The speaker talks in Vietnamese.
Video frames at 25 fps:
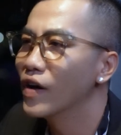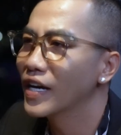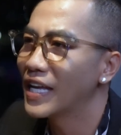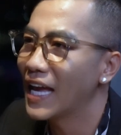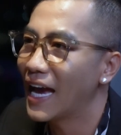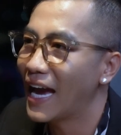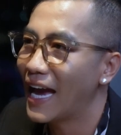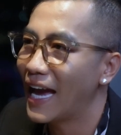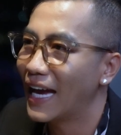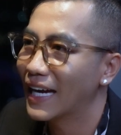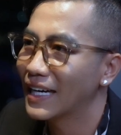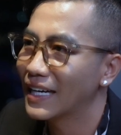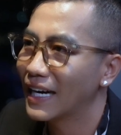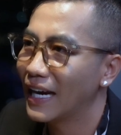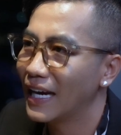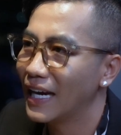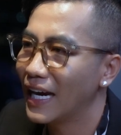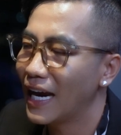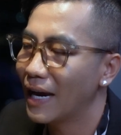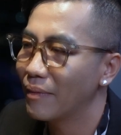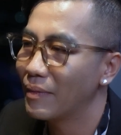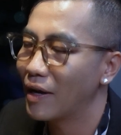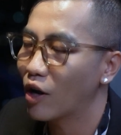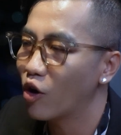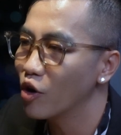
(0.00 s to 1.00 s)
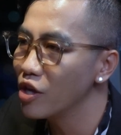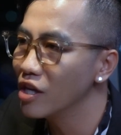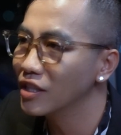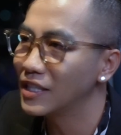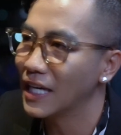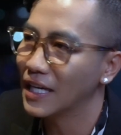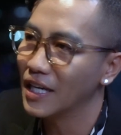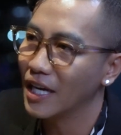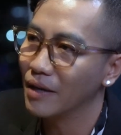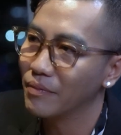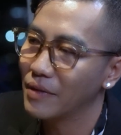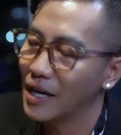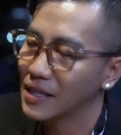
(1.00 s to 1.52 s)
vực nhà hàng này em đã có những
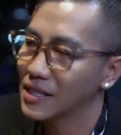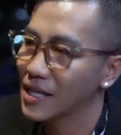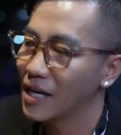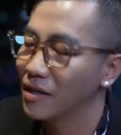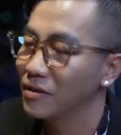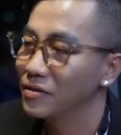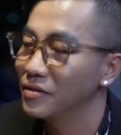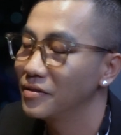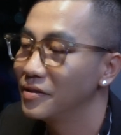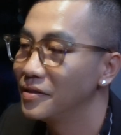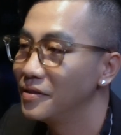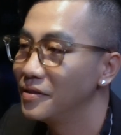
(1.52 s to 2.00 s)
trải nghiệm ra sao?